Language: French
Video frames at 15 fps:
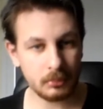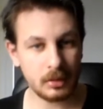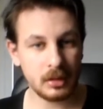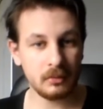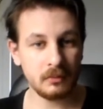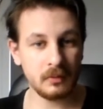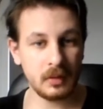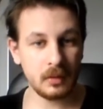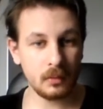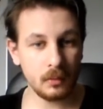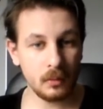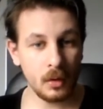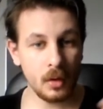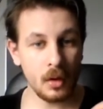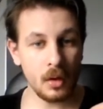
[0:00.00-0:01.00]
mais une
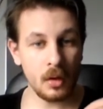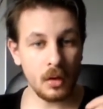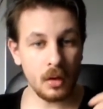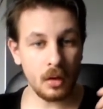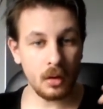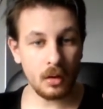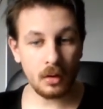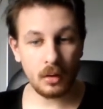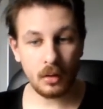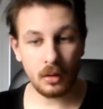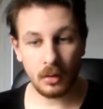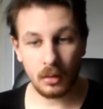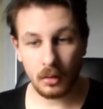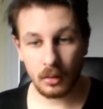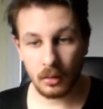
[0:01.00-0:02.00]
vidéo
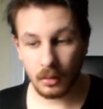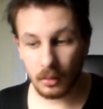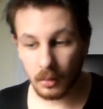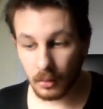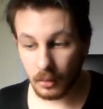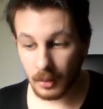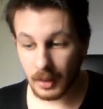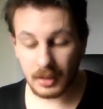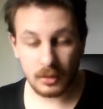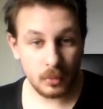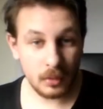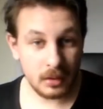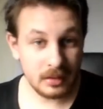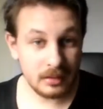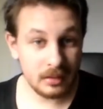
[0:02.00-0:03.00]
euh,
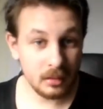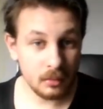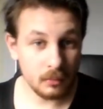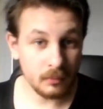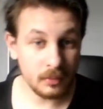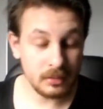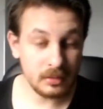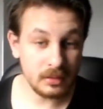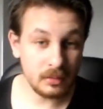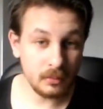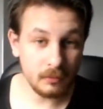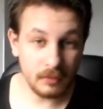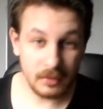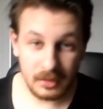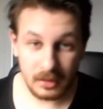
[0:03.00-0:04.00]
actualité, on va dire,
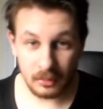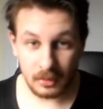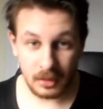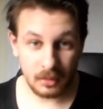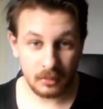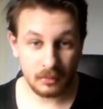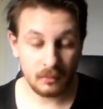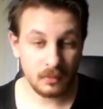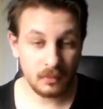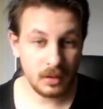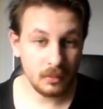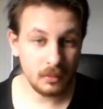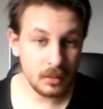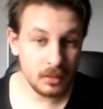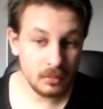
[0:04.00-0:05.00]
on va dire une,
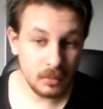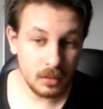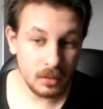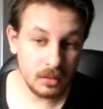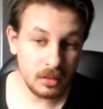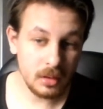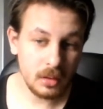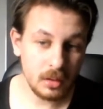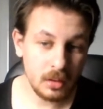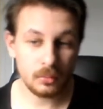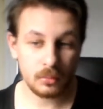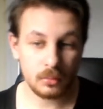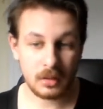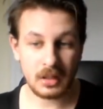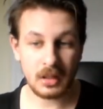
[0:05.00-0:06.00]
vidéo actualité
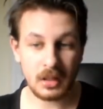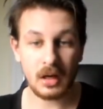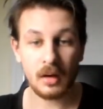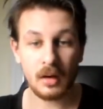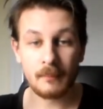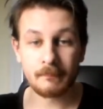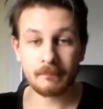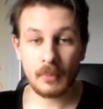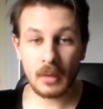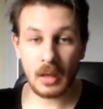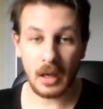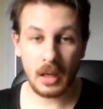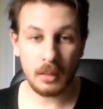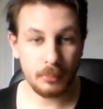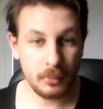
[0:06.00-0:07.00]
où qui aura
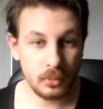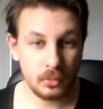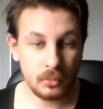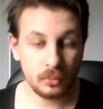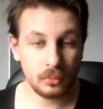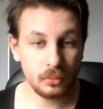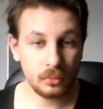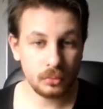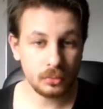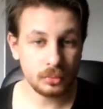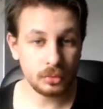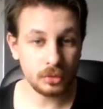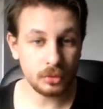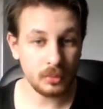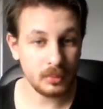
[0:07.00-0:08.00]
un peu tout,
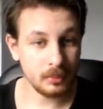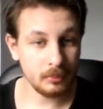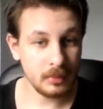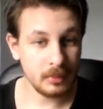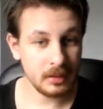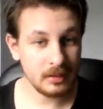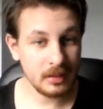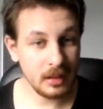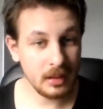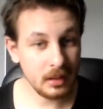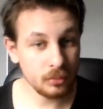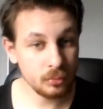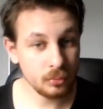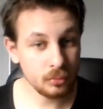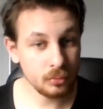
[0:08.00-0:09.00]
où je
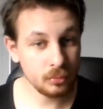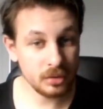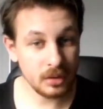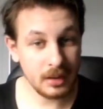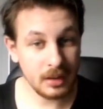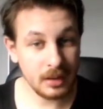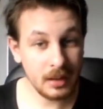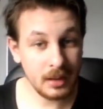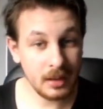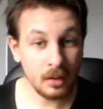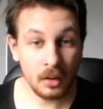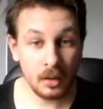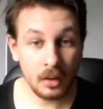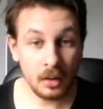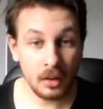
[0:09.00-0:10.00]
mettrai tout là
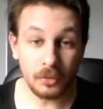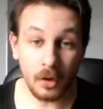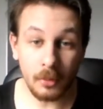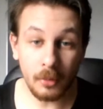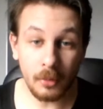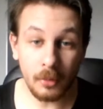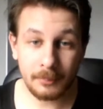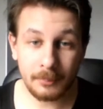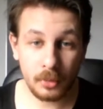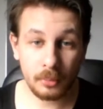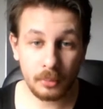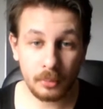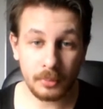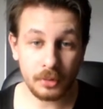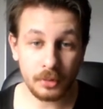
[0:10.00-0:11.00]
normalement
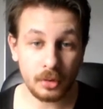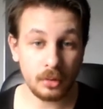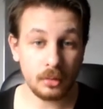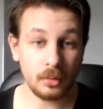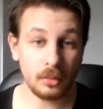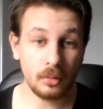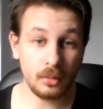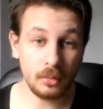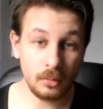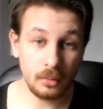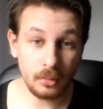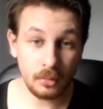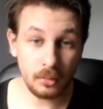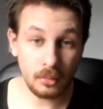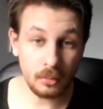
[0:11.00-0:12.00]
pendant,
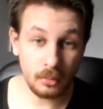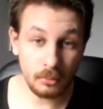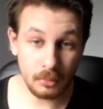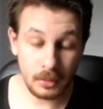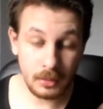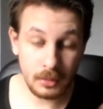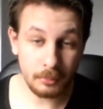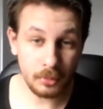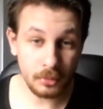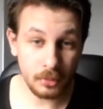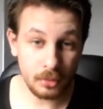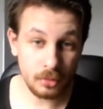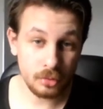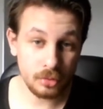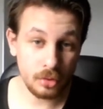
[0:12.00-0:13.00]
euh, voilà, pendant
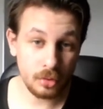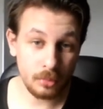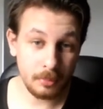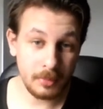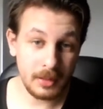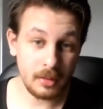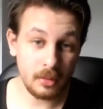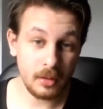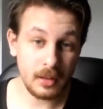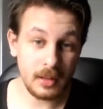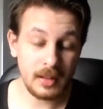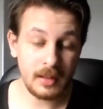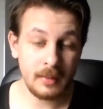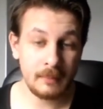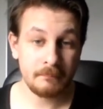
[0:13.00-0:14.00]
que je
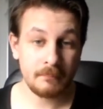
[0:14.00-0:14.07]
parlerai.